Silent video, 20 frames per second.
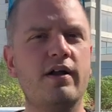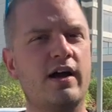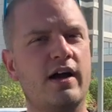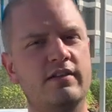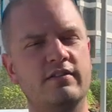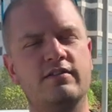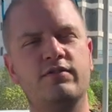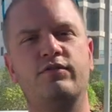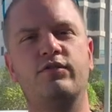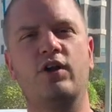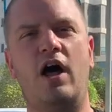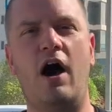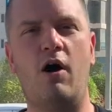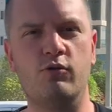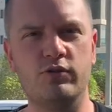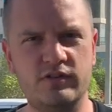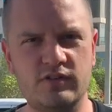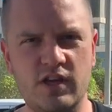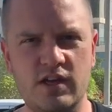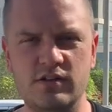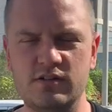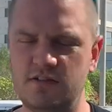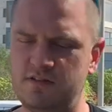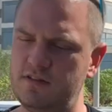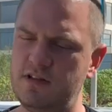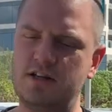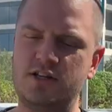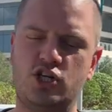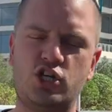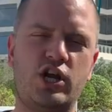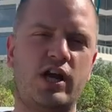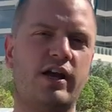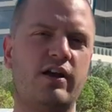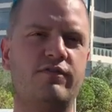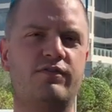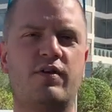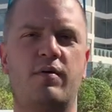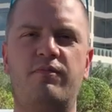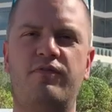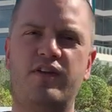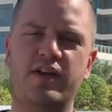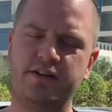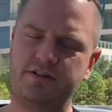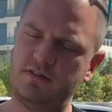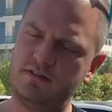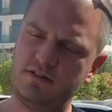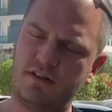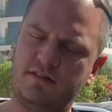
dann kannst du davon ausgehen, dass der nicht Scheckheft gepflegt ist,